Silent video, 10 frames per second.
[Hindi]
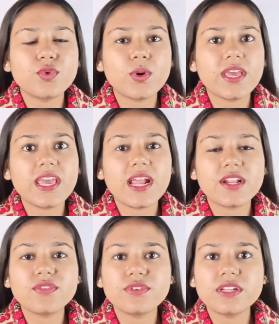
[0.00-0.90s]
वो है
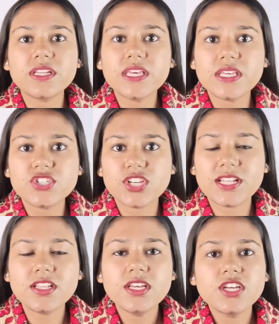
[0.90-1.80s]
एडाफिन की
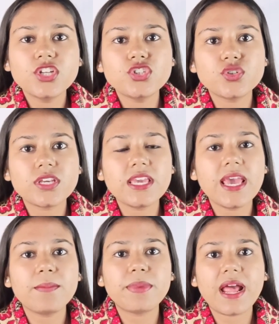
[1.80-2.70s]
जेल जो की
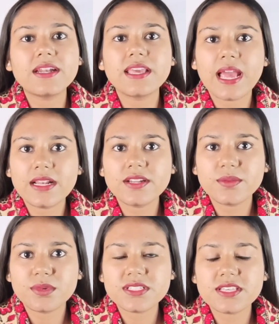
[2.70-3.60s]
है ब्रांड
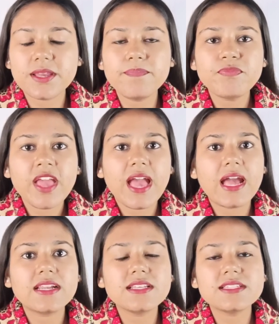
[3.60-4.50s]
गैलडर्मा से
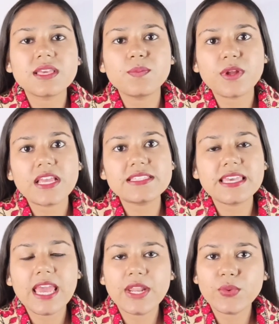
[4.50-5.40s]
एंड इसकी प्राइस
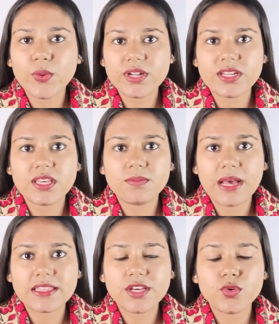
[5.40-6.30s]
की एंड क्वान्टिटी की
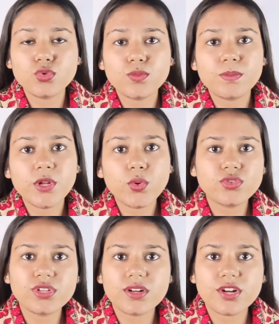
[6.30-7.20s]
बात करूँ तो बिलो
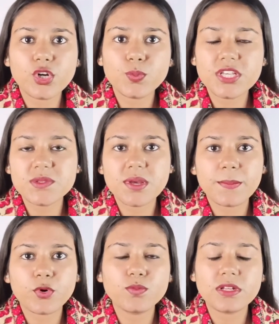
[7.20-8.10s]
थ्री हंड्रेड में
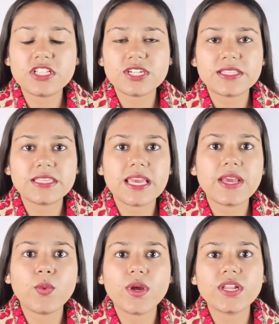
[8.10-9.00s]
आपको मिल जाती है
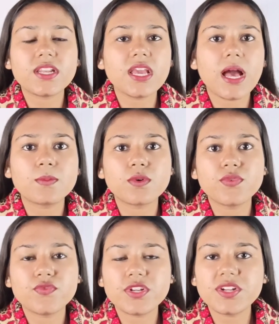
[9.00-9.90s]
क्वान्टिटी आपको
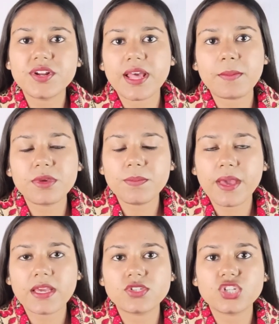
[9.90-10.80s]
फिफ्टीन ग्राम की
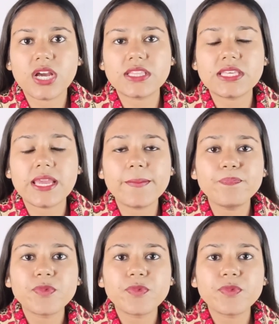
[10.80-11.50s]
पैकेजिंग आती है